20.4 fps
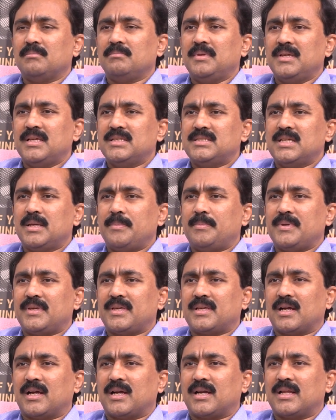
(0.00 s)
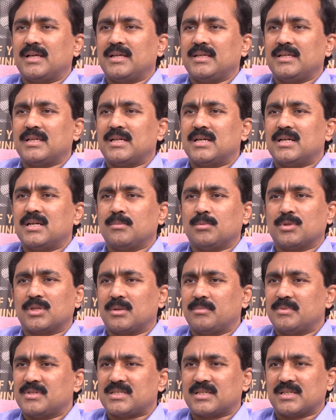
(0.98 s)
பிஜேபிக்கான இரண்டு
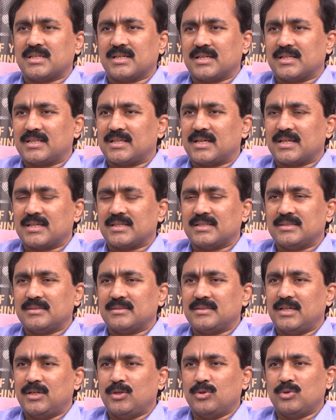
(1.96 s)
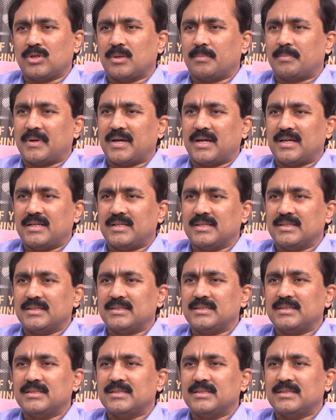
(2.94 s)
முதலமைச்சர்கள் இருந்தாங்க எடியூரப்பா அண்டு